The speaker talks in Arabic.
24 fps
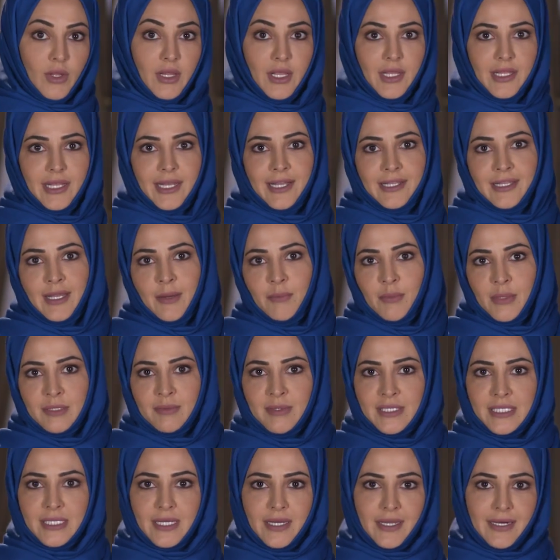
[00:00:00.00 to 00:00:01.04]
والله انا كنت عم
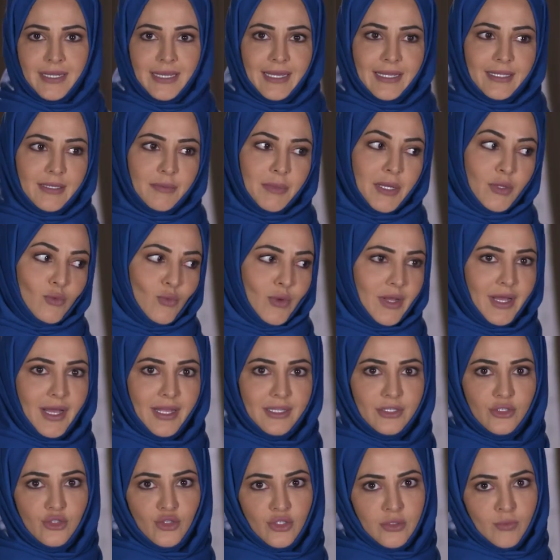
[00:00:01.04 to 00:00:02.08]
بتمسخر يعني ما
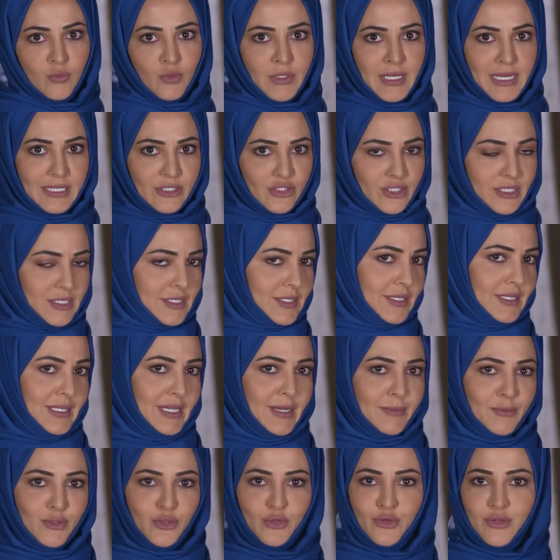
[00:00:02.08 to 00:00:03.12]
توقعت تجيبوا لي عن جد صيني
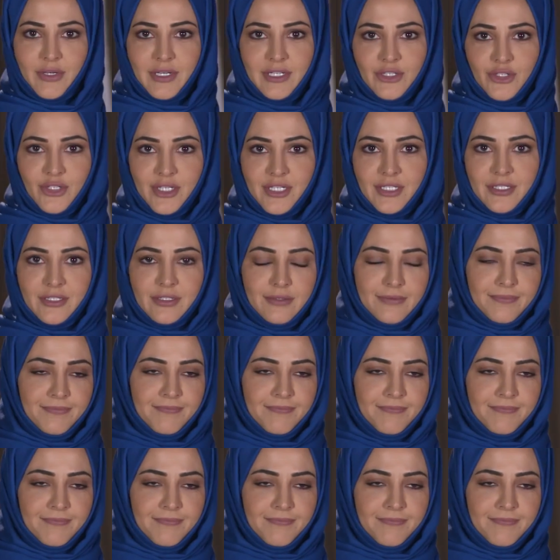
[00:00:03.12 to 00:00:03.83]
عم يشكر الجيش